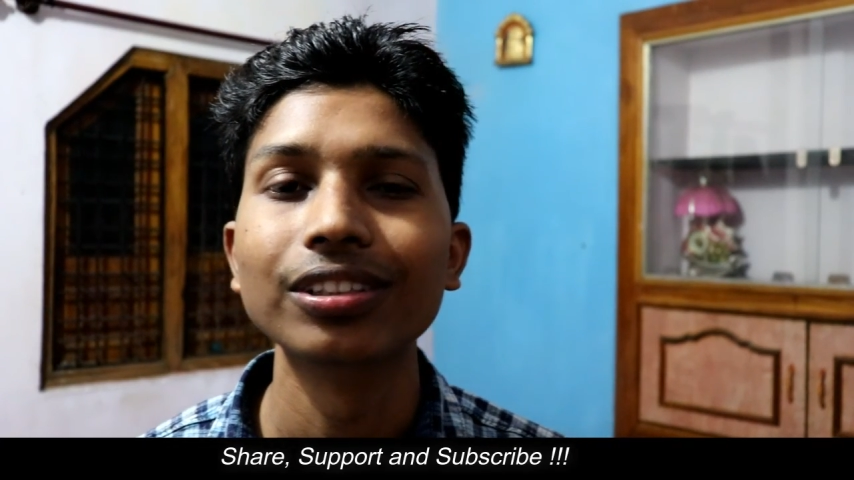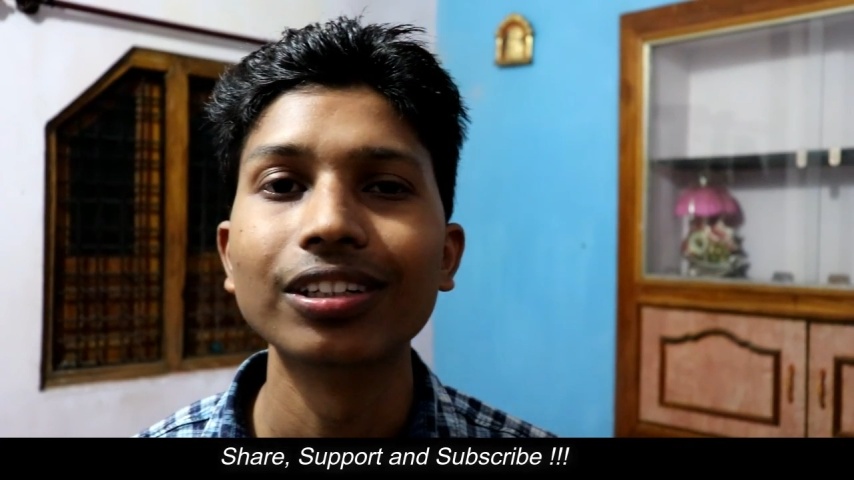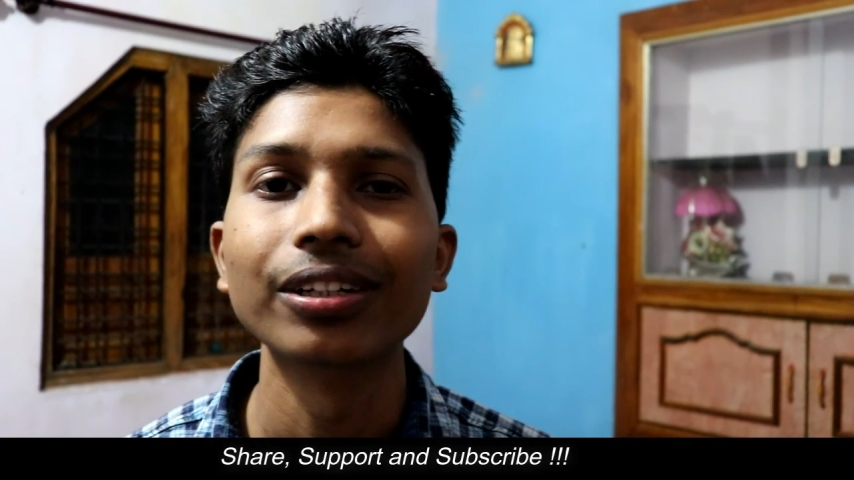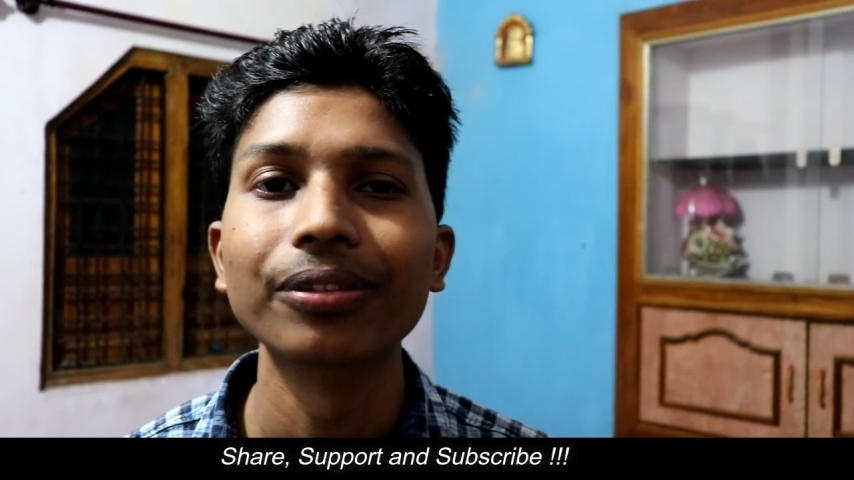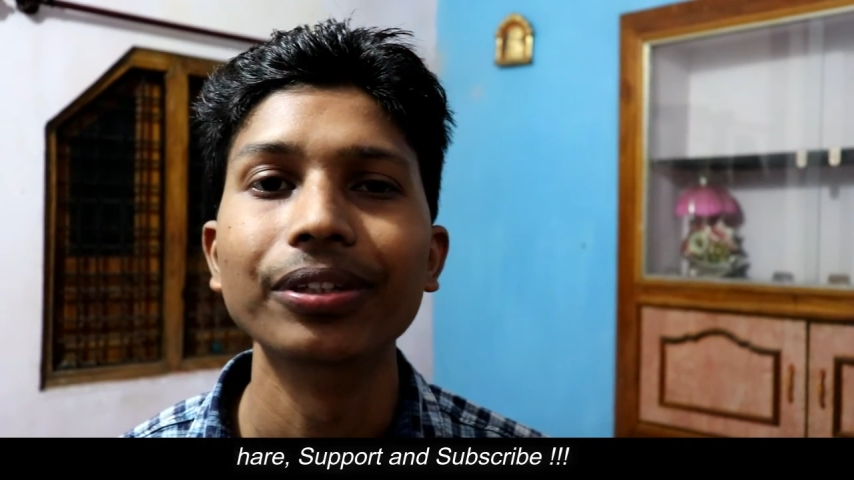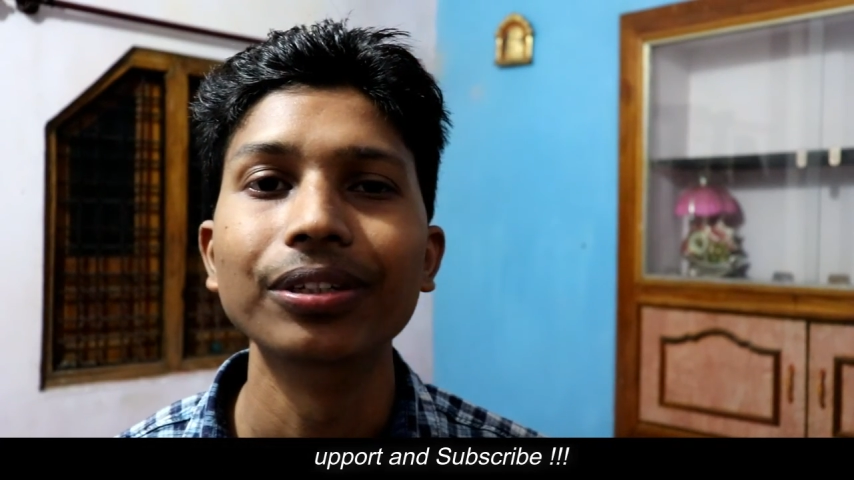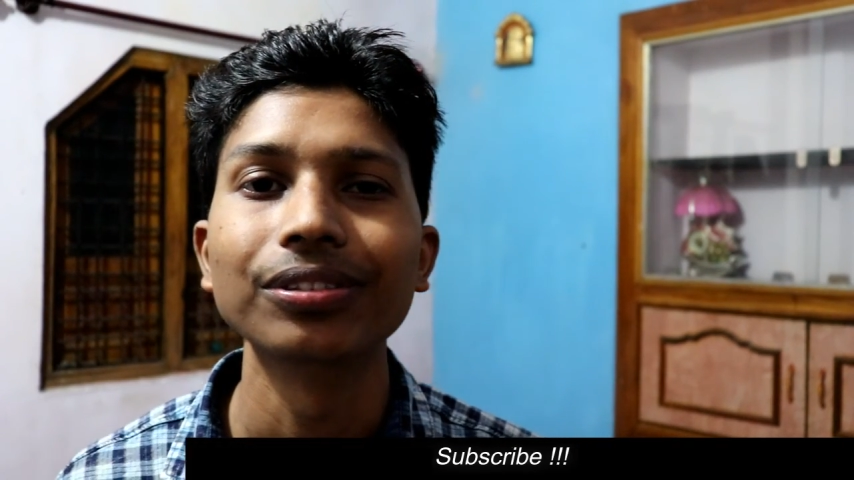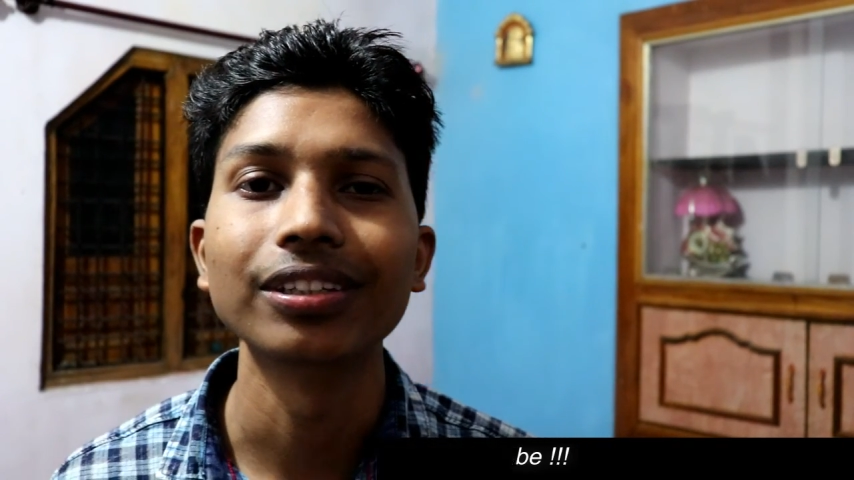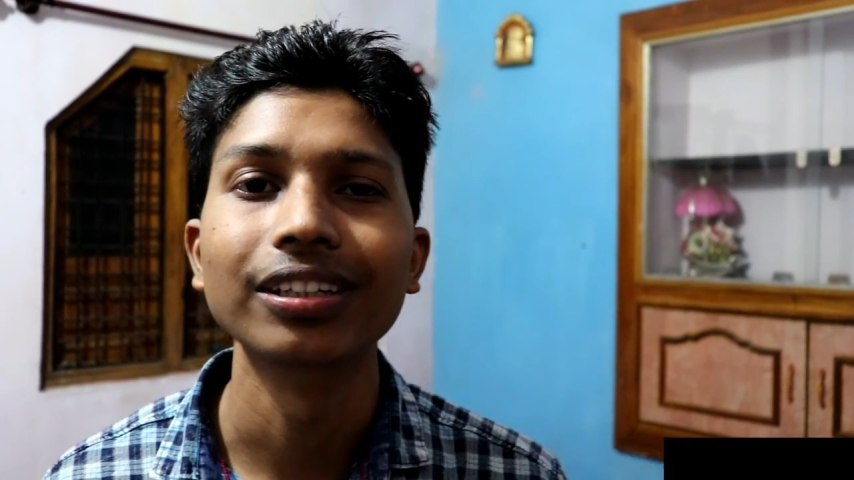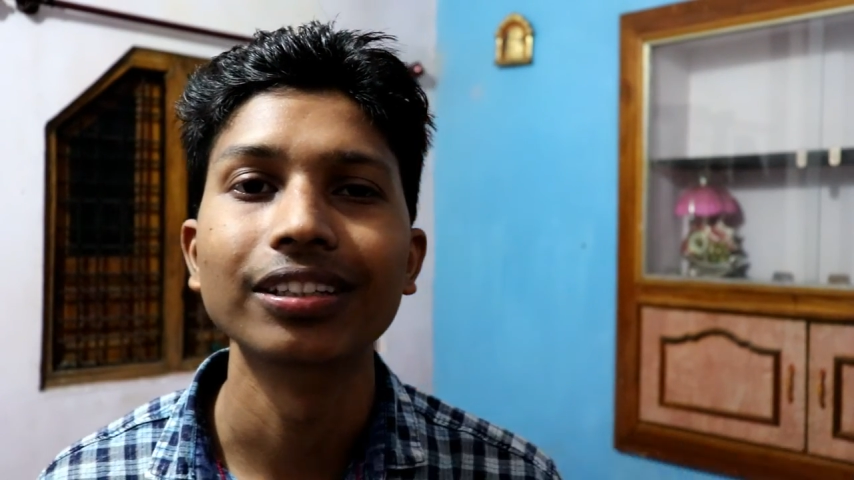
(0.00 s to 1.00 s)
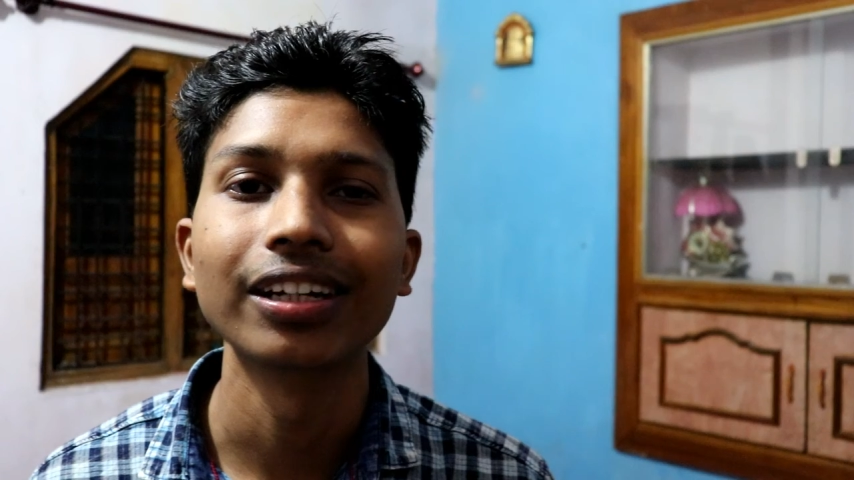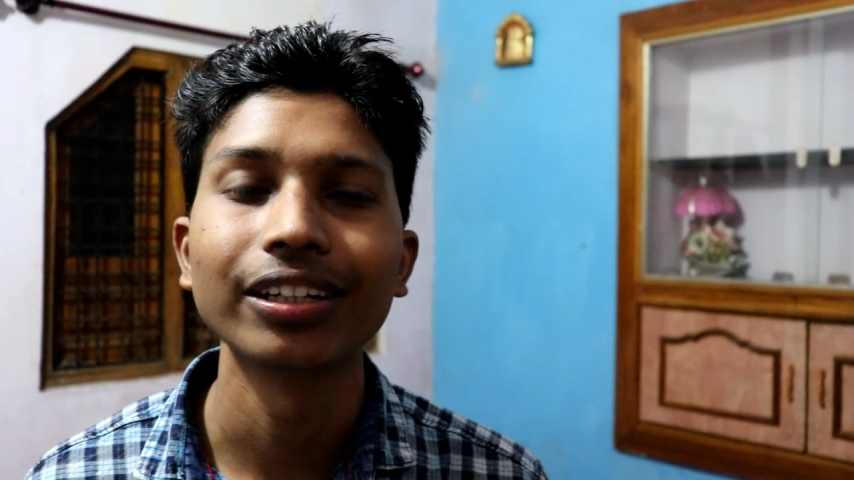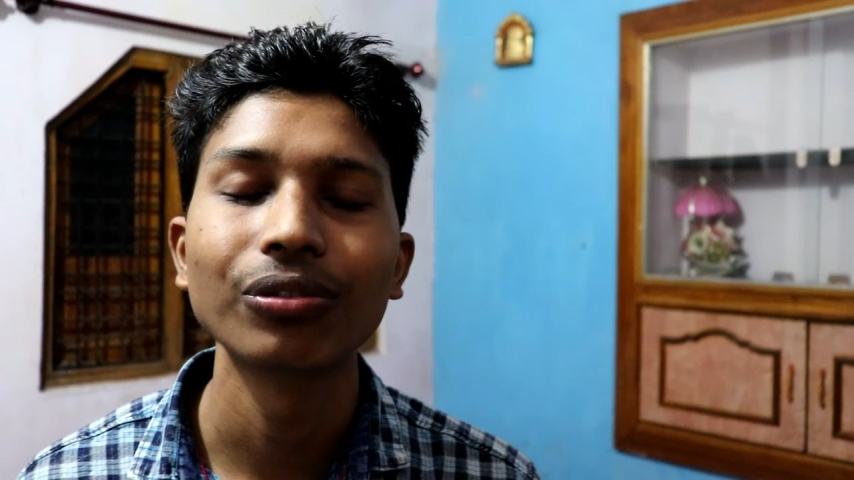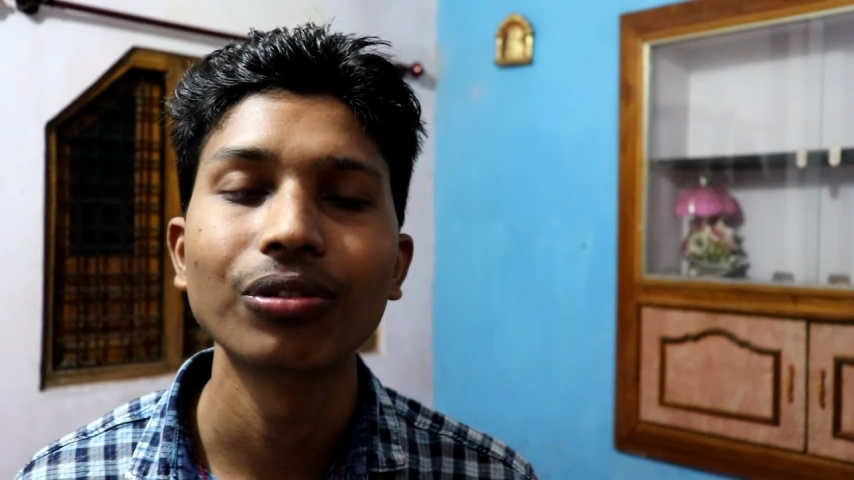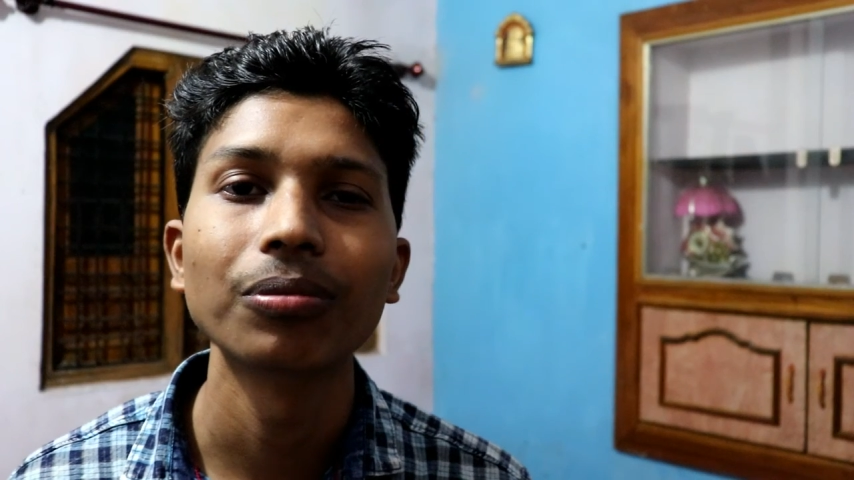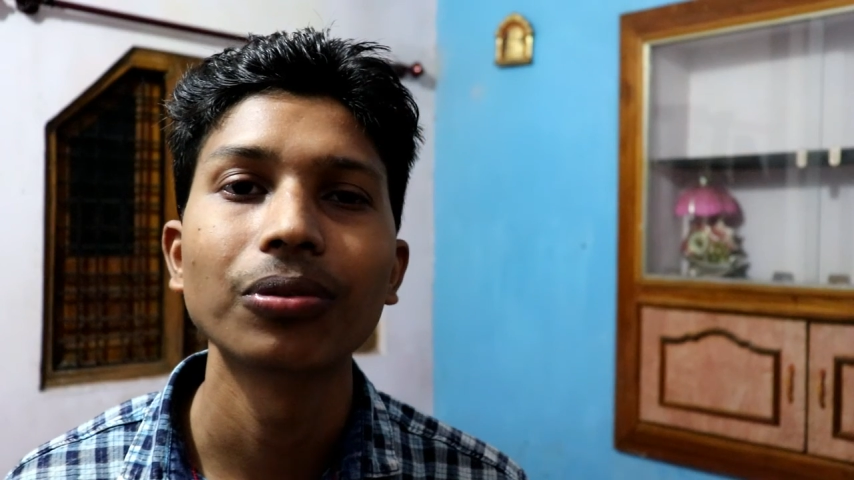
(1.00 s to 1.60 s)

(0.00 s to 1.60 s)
तरह के वीडियोज़ के लिए थैंक यू फॉर